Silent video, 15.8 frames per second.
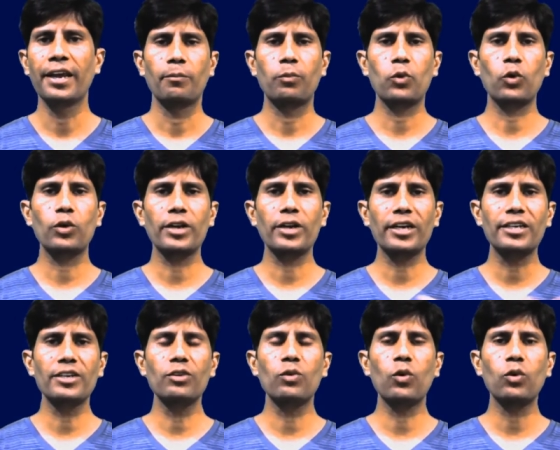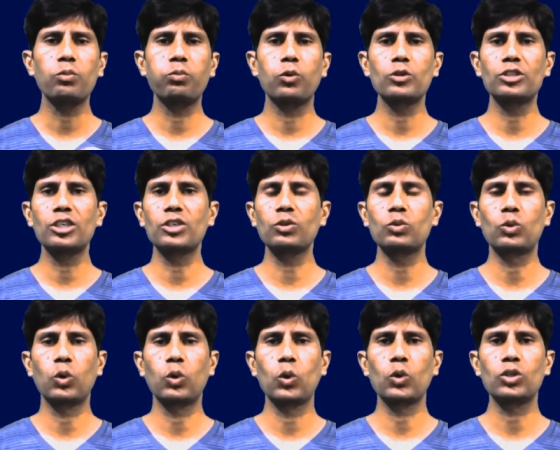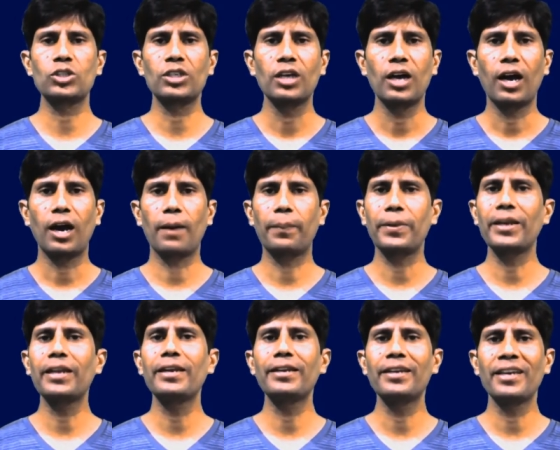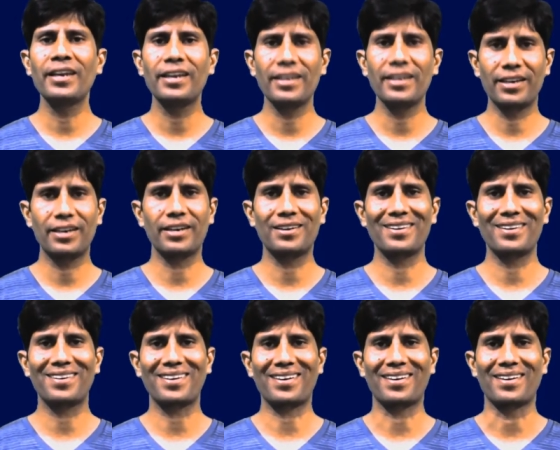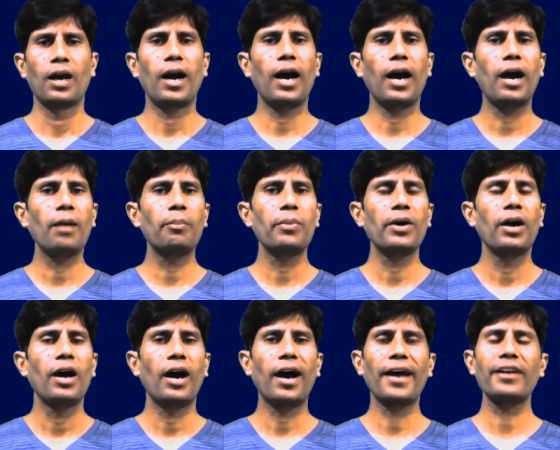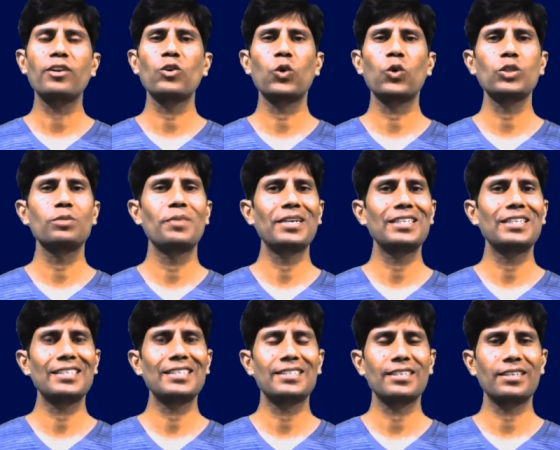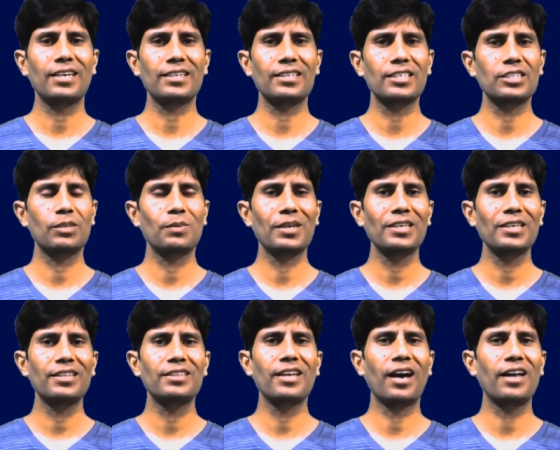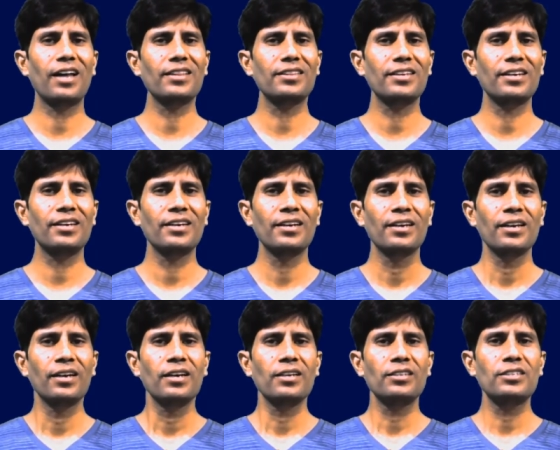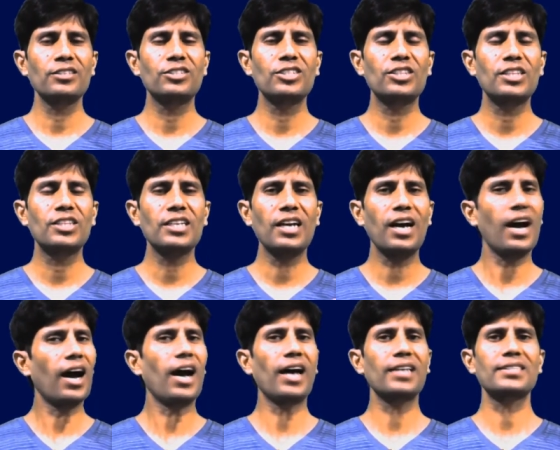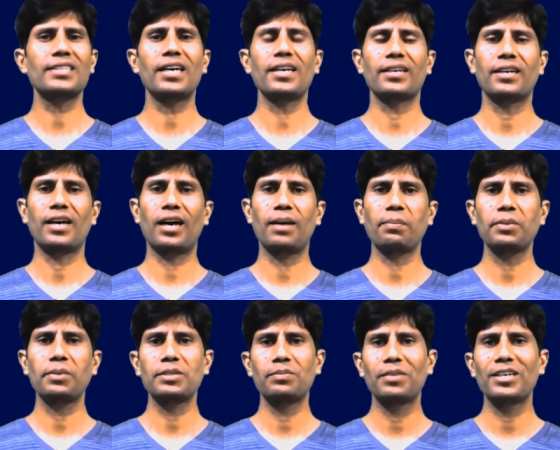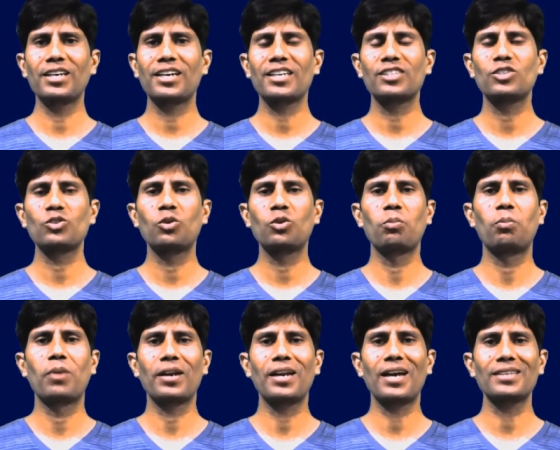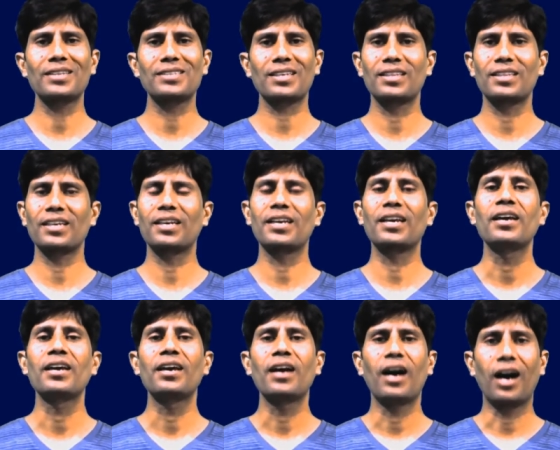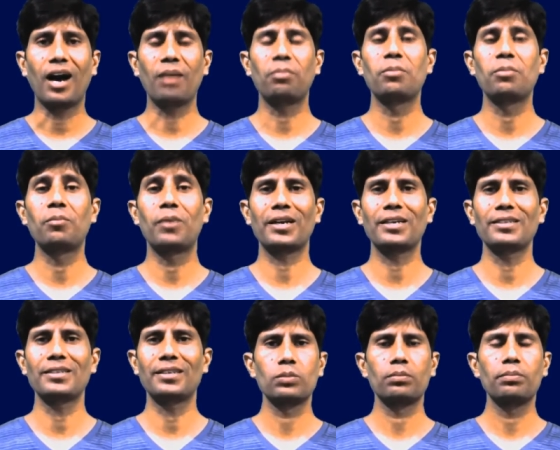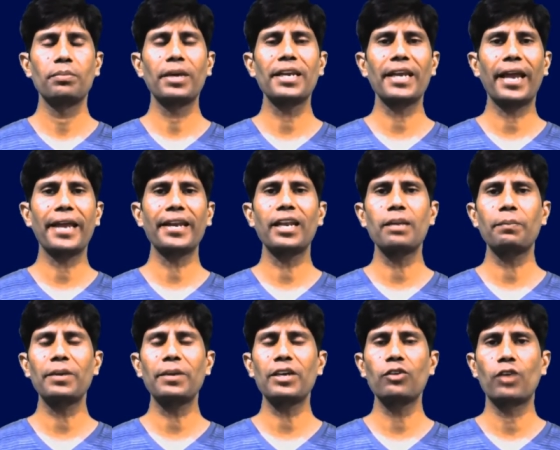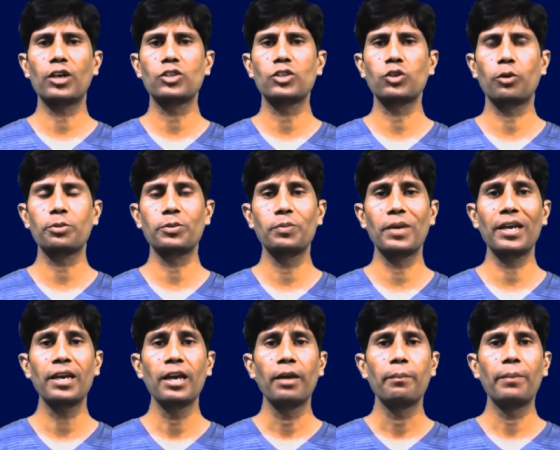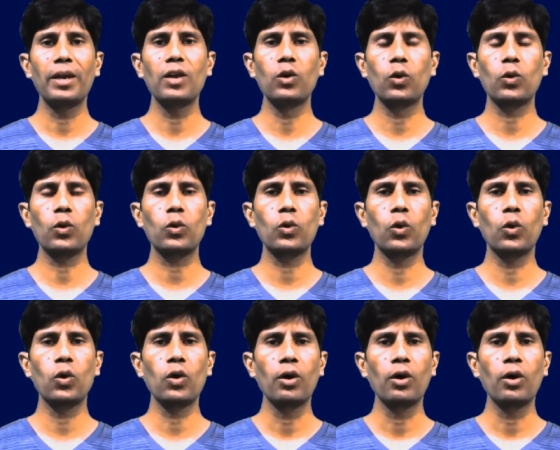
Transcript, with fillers: प्रोडक्टिव और पॉजिटिव थॉट्स अपने लिए इकट्ठे करना आप हर रोज मेडिटेशन करते समय यह ध्यान दें कि जितना आसान आप इस मेडिटेशन को बना सकते हैं आप बनाइए मेरी एनएलपी की वर्कशॉप्स में मैं लोगों को